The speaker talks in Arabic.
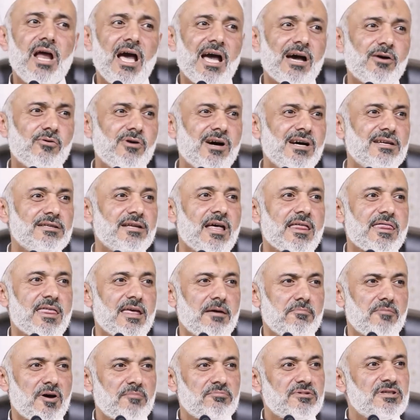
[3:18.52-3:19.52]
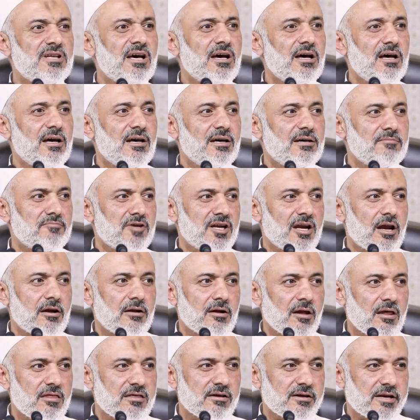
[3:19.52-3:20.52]
الحوادث مبداها من
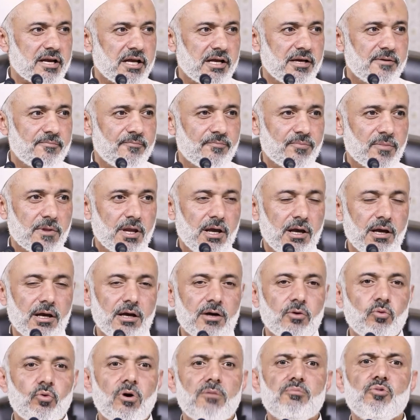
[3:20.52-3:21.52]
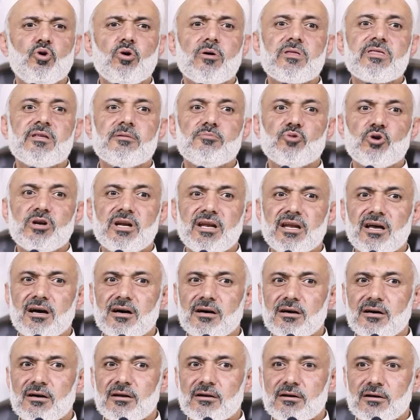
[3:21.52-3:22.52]
النظر ومعظم
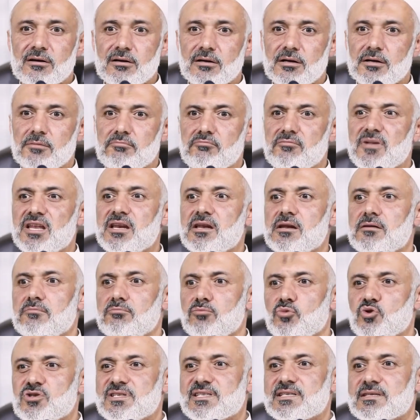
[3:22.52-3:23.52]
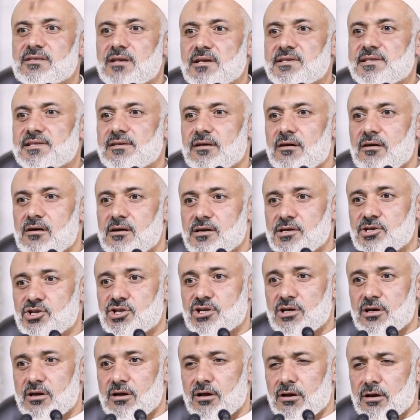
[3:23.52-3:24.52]
النار من مستصغر
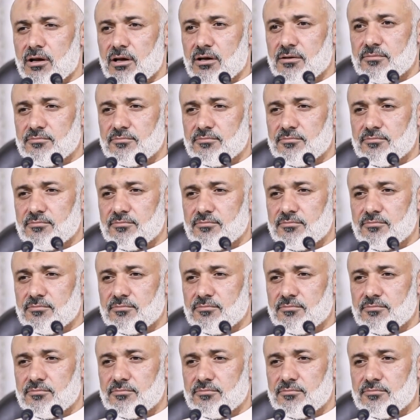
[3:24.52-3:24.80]
الشرر